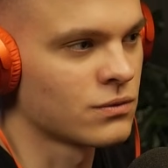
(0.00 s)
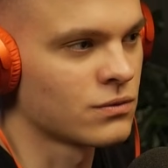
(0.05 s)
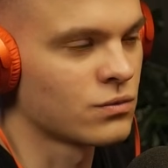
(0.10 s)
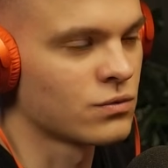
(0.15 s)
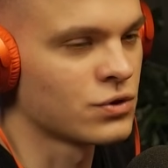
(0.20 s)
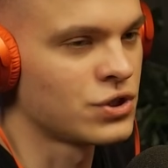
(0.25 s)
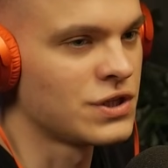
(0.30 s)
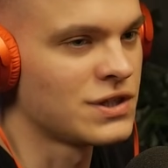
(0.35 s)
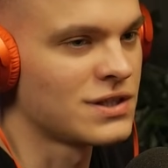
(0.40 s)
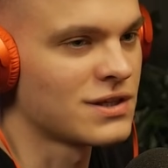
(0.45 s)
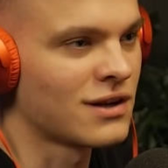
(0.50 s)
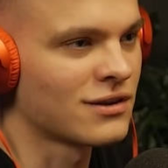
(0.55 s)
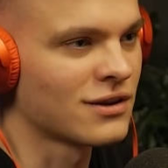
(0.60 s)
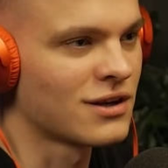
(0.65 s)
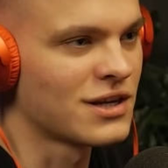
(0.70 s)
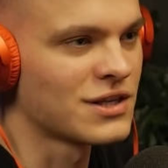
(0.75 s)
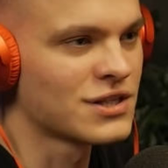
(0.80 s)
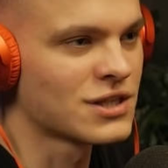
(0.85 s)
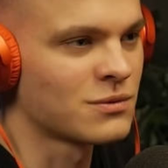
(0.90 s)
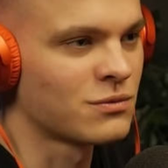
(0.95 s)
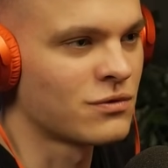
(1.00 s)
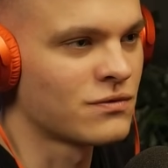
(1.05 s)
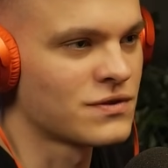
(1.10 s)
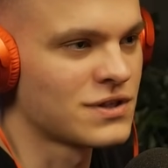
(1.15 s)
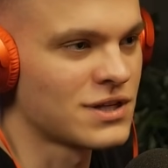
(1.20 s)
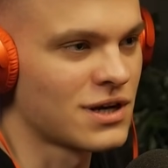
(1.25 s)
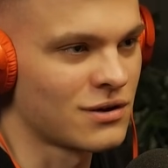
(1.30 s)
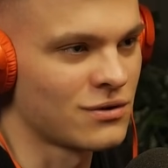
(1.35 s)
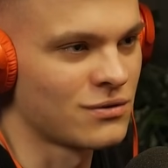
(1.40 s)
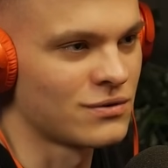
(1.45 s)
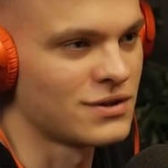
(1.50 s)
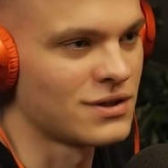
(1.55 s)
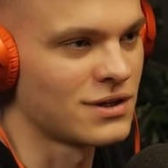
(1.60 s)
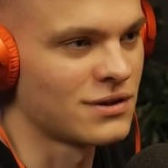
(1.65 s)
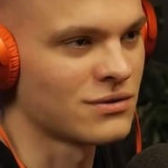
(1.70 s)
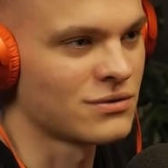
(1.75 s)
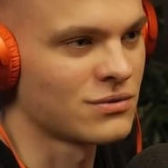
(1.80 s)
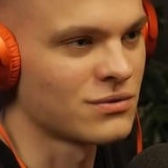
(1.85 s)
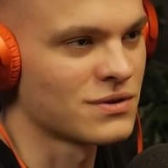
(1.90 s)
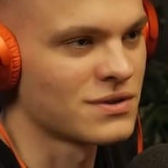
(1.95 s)
учить английскому всех
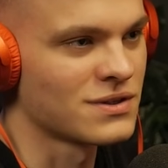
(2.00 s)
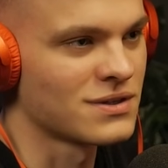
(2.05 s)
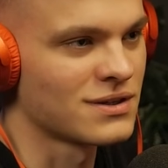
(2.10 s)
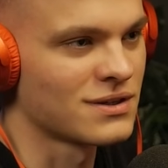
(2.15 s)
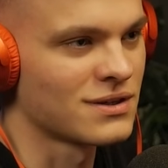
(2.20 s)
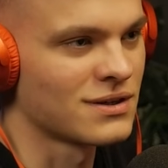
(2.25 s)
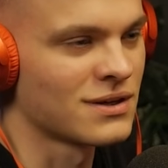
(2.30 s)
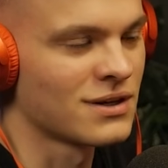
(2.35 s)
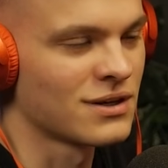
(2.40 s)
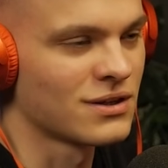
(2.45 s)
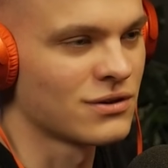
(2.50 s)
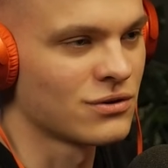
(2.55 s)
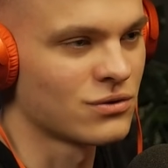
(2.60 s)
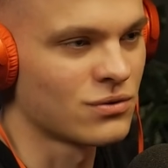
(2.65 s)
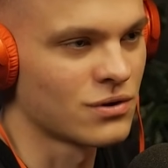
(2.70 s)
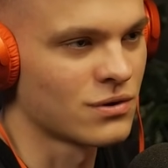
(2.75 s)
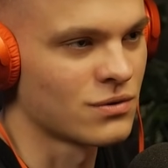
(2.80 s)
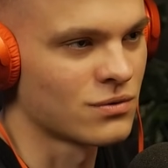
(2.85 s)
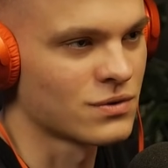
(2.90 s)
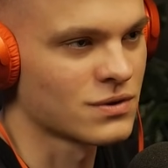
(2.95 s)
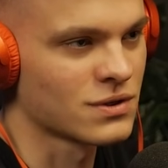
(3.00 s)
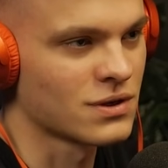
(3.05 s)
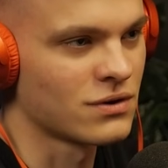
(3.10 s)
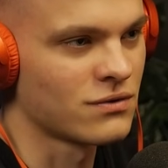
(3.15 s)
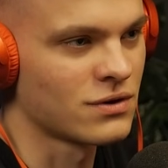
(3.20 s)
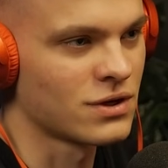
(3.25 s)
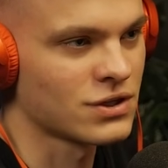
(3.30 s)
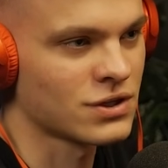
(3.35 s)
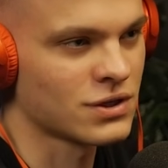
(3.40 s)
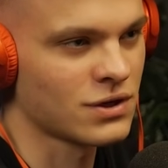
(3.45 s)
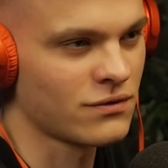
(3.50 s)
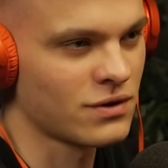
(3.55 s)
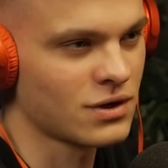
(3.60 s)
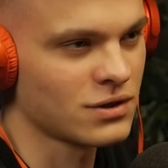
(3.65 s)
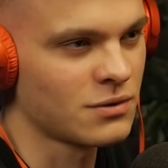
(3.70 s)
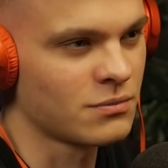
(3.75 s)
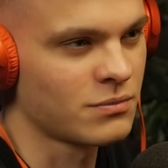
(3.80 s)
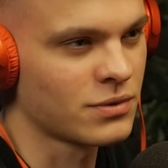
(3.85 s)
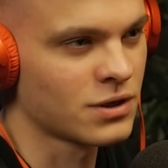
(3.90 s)
людей, то есть э, не только русскоговорящих, я верно